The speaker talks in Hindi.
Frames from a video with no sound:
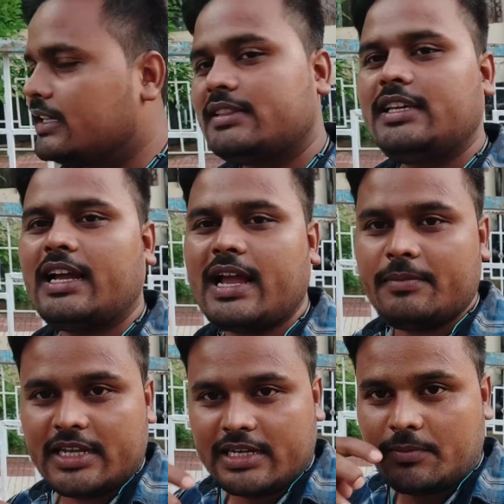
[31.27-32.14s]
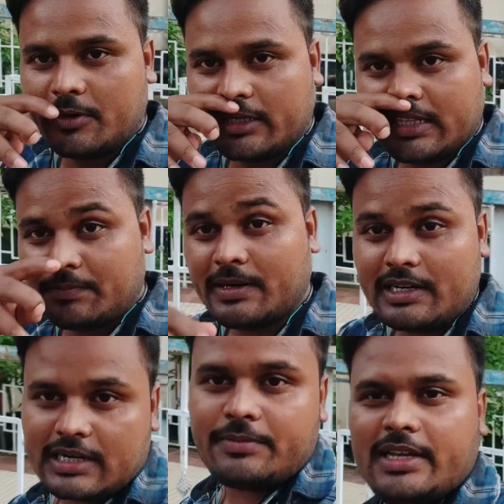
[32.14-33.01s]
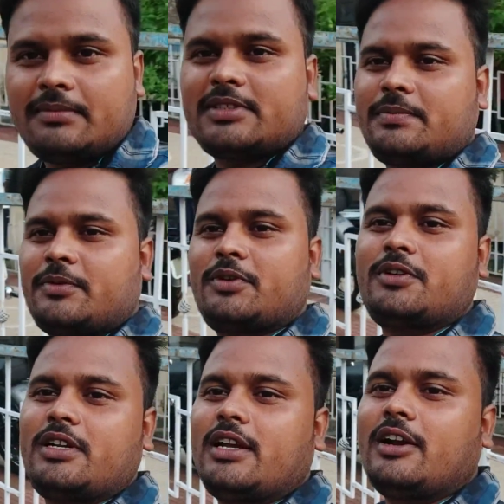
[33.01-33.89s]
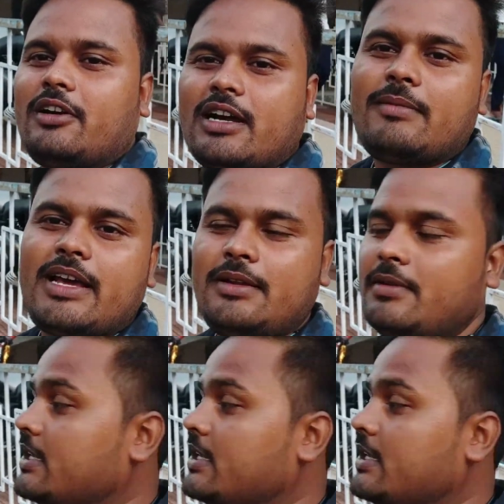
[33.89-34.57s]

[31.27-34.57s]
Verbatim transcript: गलती का खामियाजा भुगतना पड़ रहा है अभी हम सबको और हमारे